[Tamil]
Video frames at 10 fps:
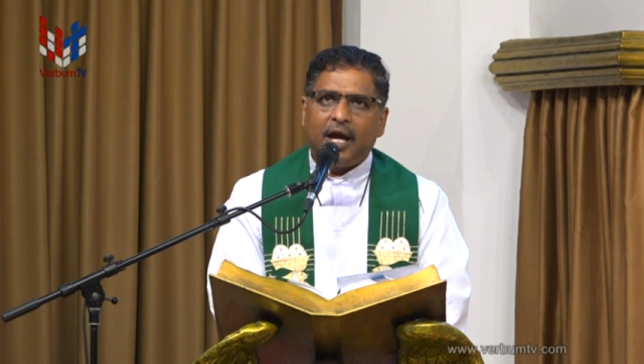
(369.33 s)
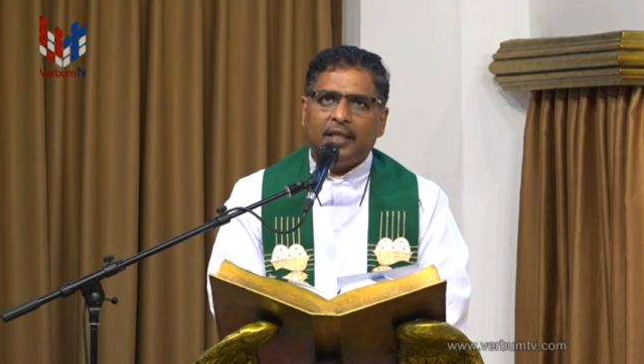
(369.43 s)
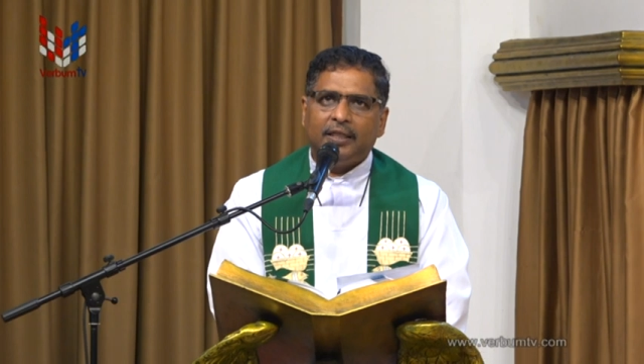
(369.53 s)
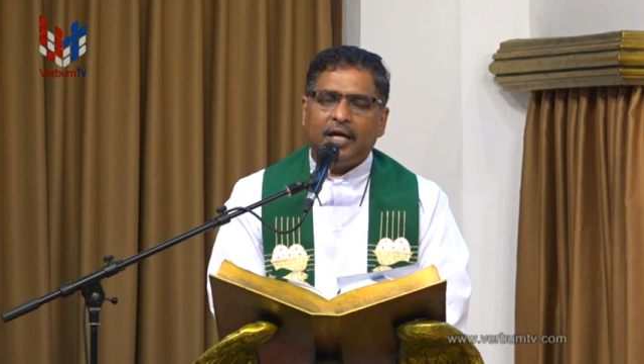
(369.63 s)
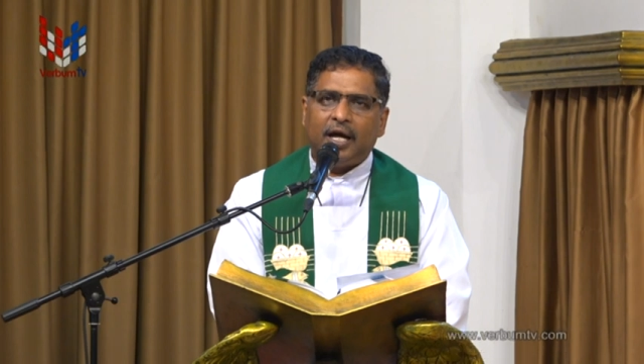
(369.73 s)

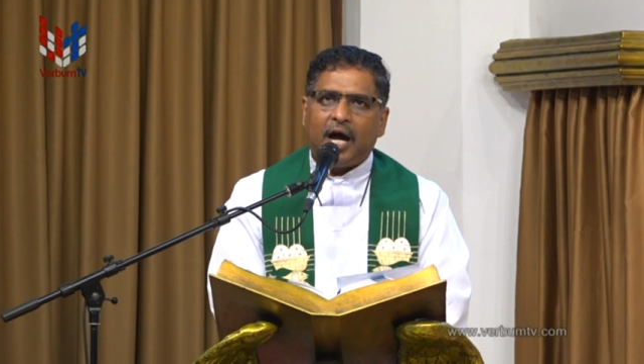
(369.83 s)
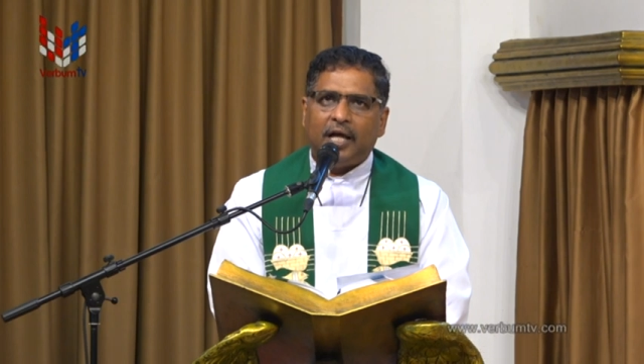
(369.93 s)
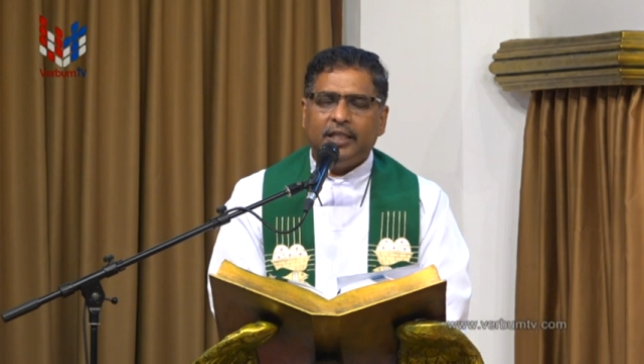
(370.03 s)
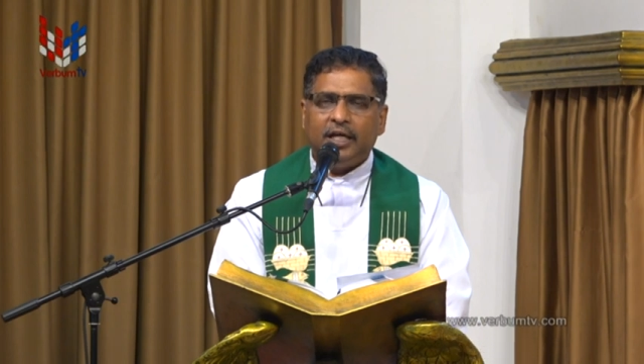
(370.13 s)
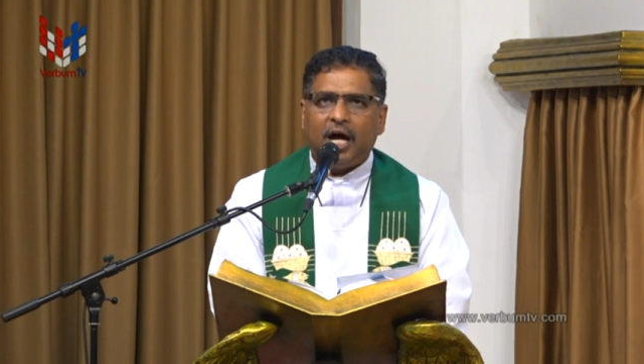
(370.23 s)
அந்த
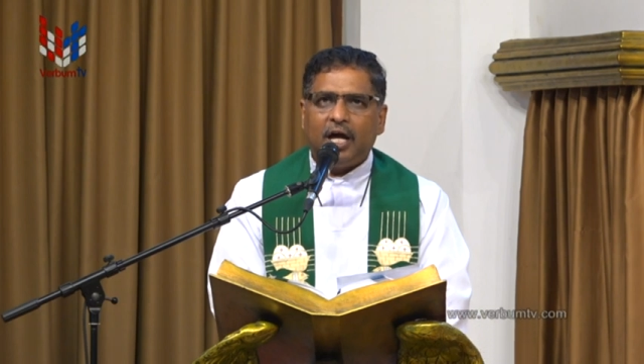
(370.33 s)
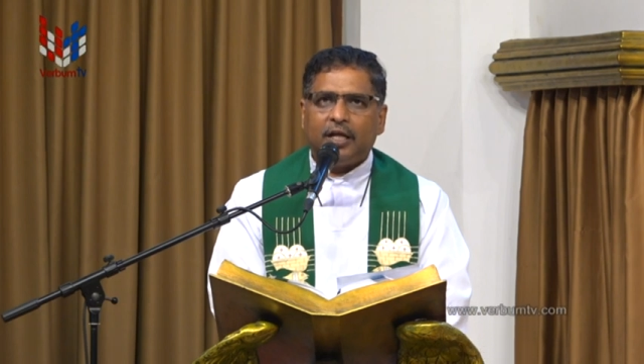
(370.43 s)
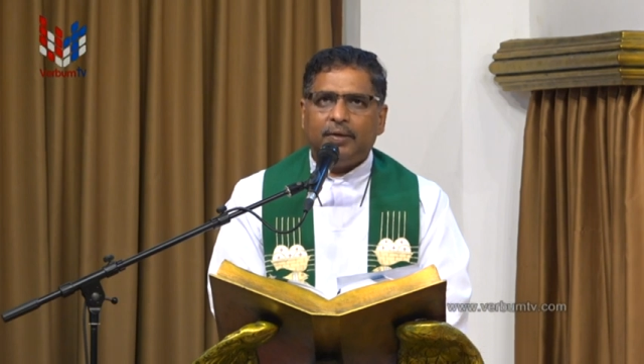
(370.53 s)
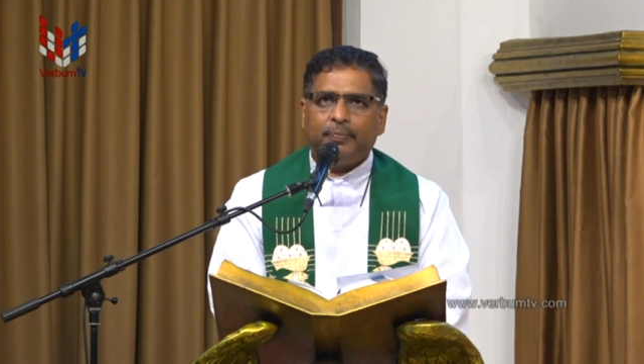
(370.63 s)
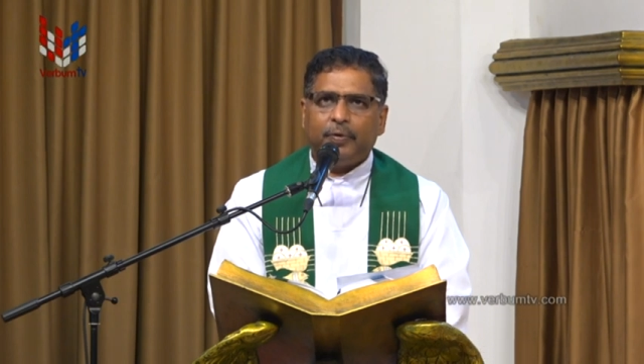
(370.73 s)

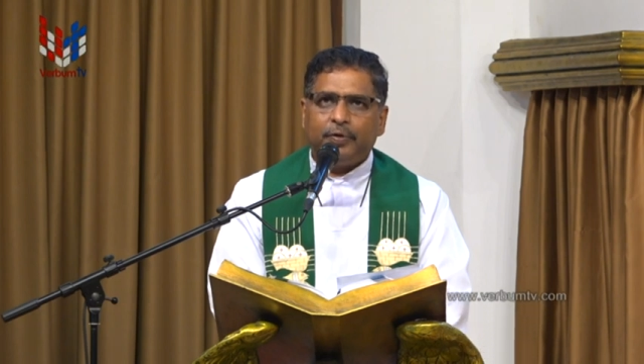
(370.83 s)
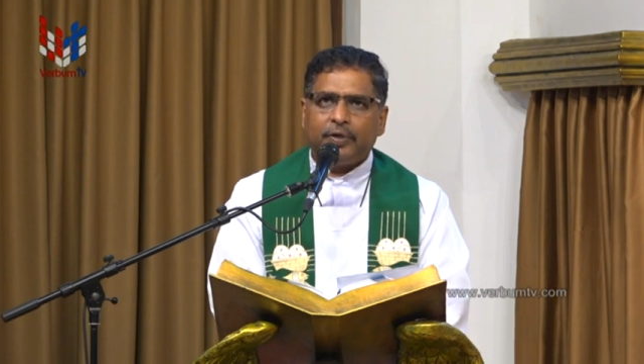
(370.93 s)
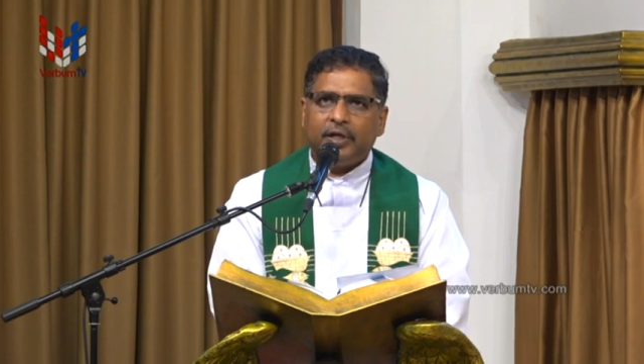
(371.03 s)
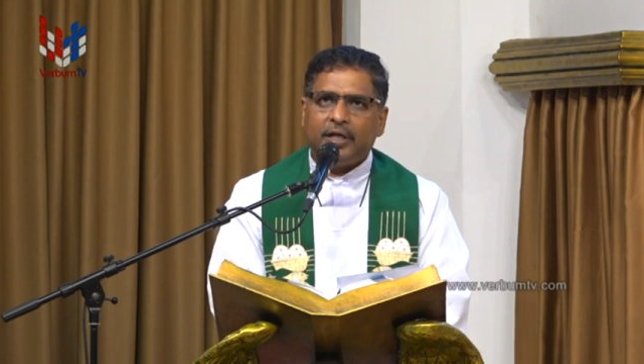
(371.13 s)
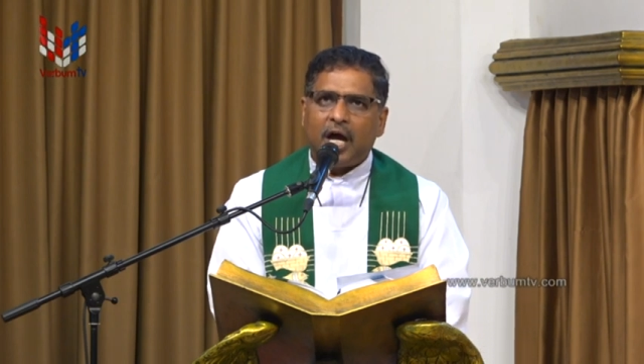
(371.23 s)
அதிகாரி
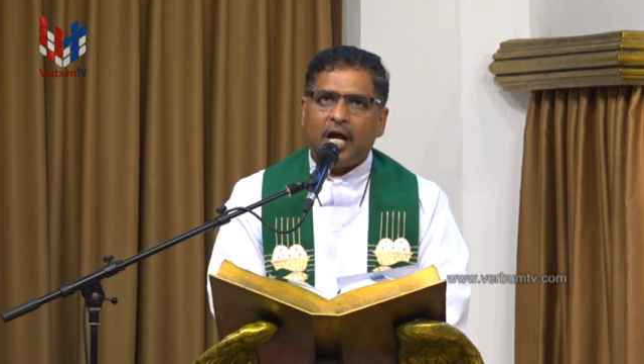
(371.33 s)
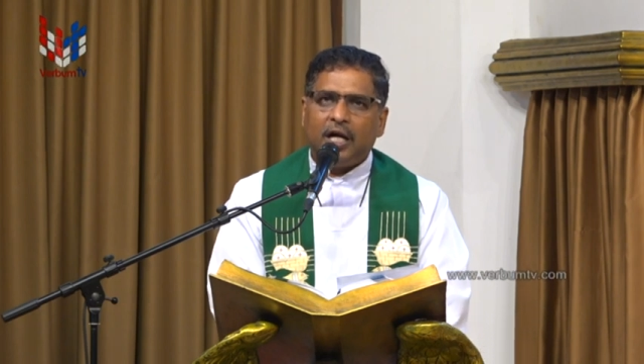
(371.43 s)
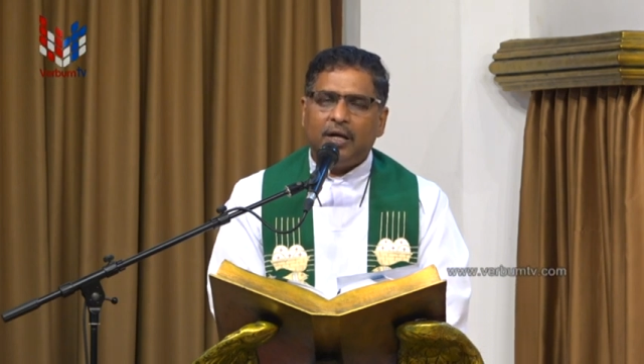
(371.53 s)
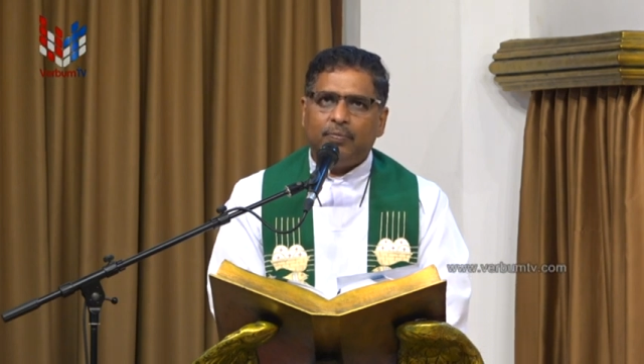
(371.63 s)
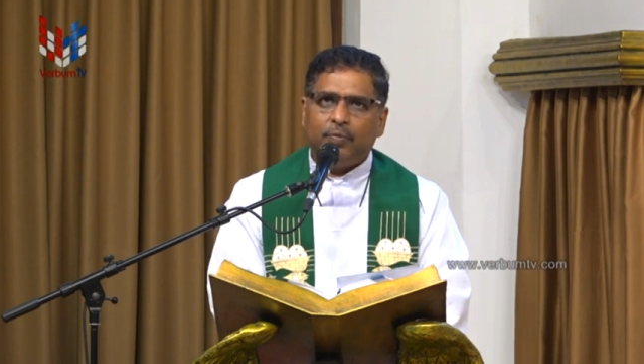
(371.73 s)
போன்று
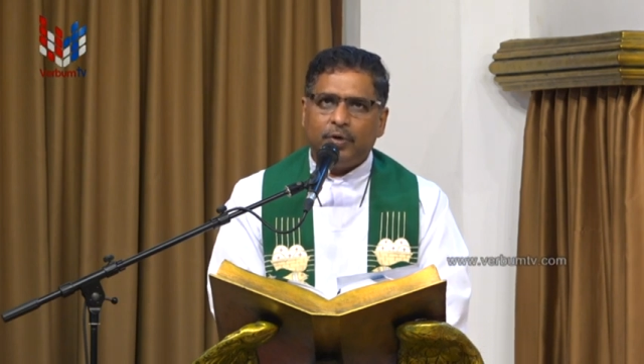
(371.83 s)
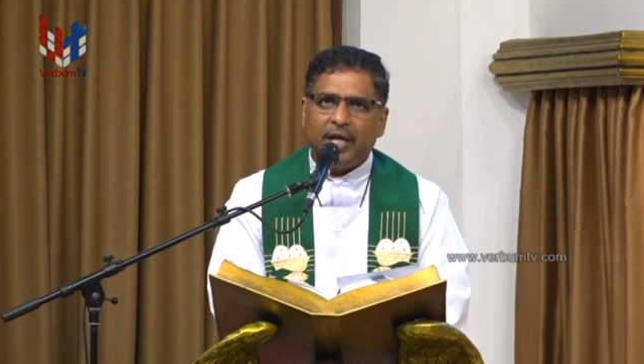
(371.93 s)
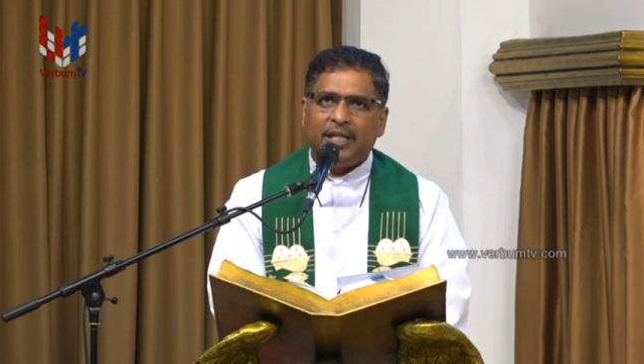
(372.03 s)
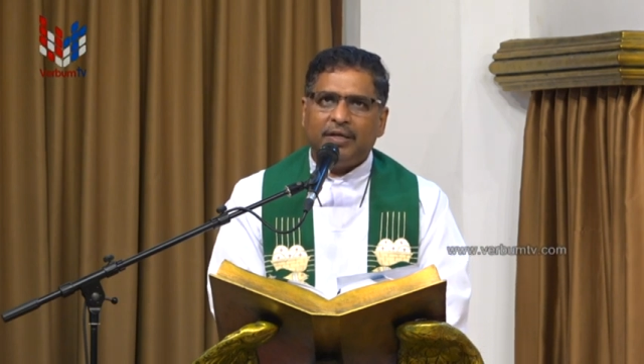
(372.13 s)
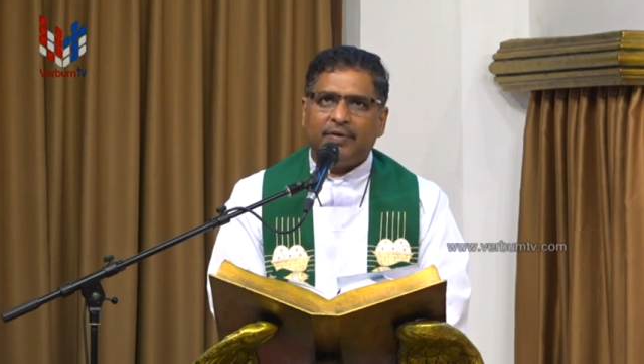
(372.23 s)
நாங்களும்
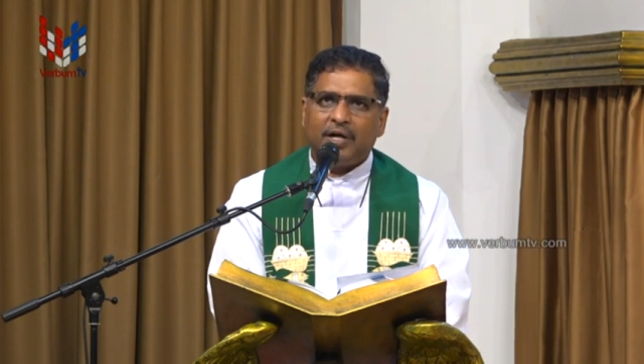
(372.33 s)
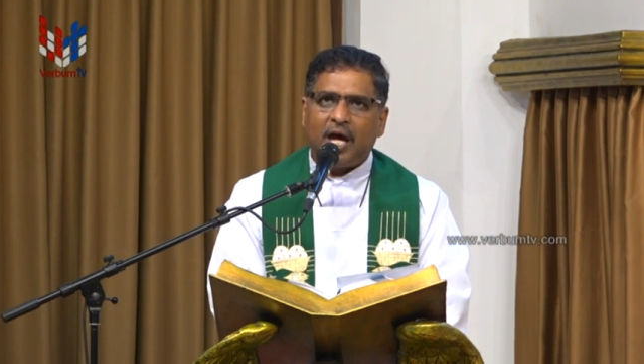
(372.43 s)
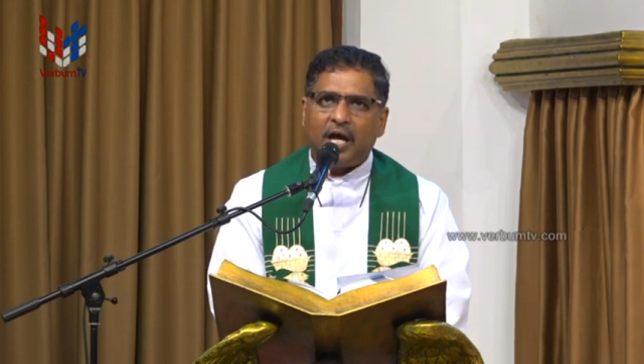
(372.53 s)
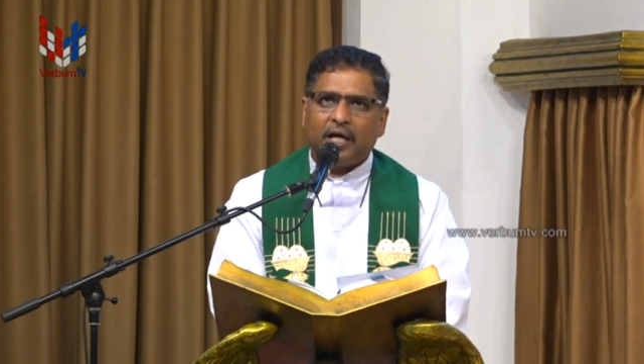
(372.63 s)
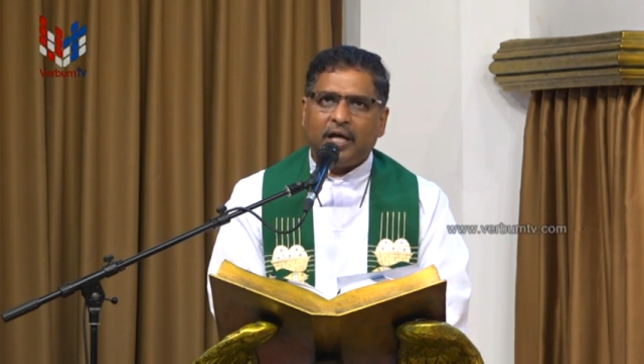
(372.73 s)

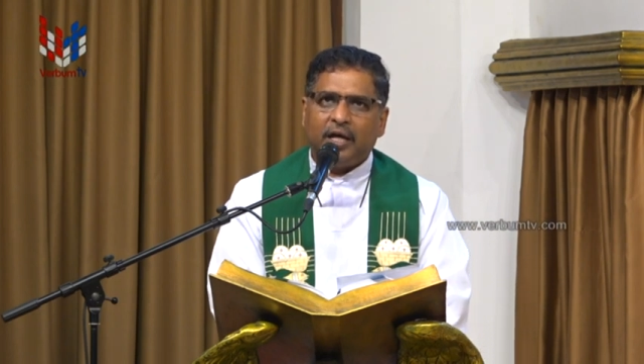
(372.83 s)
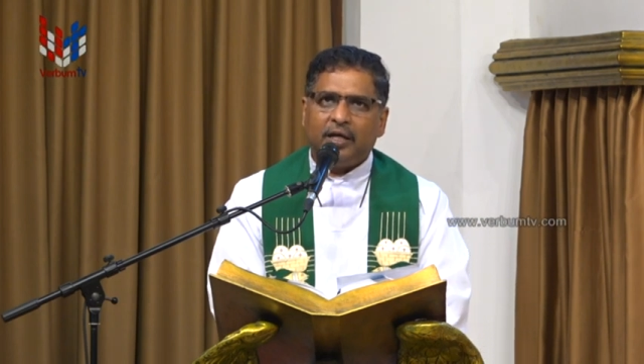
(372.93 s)
உணர்ந்தவர்களாக